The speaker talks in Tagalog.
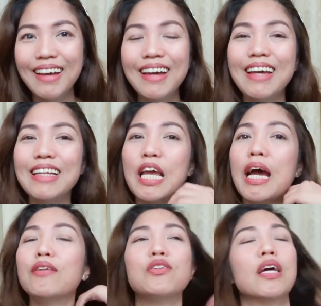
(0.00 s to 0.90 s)
Hindi,
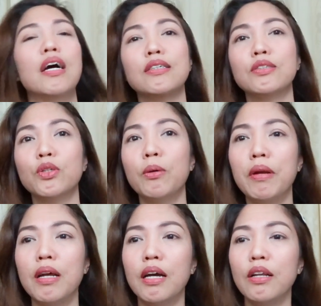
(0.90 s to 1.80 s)
ano siya, sobrang
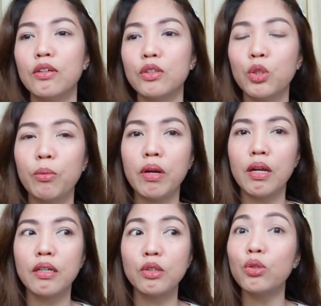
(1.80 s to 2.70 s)
ano,
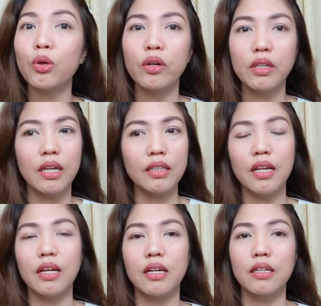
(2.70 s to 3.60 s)
sobrang totoo niya
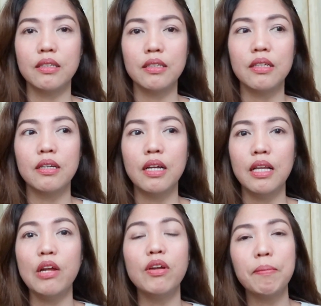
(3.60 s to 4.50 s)
talaga.
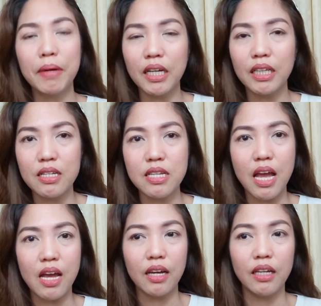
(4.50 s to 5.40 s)
Dahil napagaling
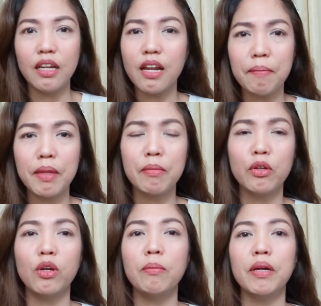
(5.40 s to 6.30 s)
sa akin, naramdaman ko
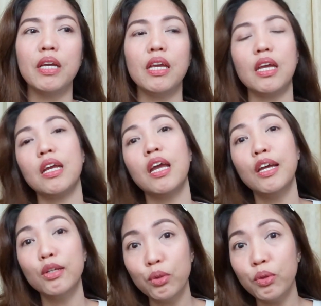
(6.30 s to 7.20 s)
yung pagiging
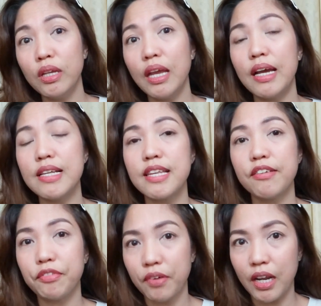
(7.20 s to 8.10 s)
true niya as a
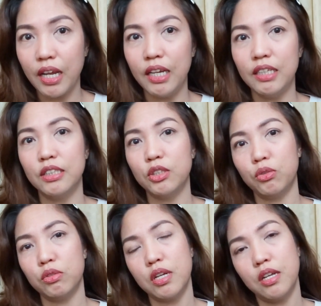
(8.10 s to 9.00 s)
friend. So,
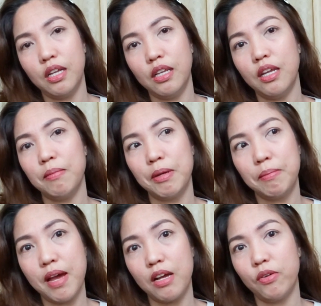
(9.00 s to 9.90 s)
sana hindi naman
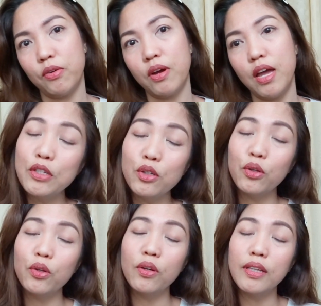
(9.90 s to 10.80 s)
bago. I want you to
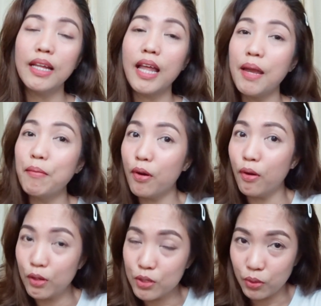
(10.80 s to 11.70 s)
know that I'm
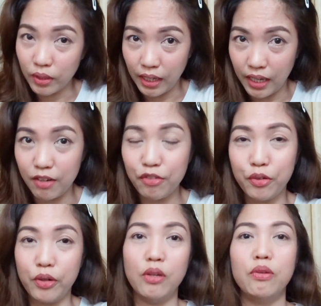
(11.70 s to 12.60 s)
also here
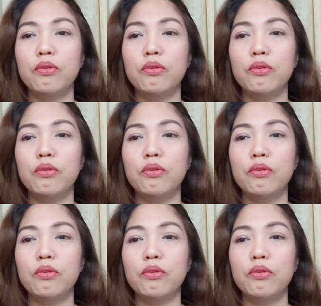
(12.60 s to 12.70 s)
for you.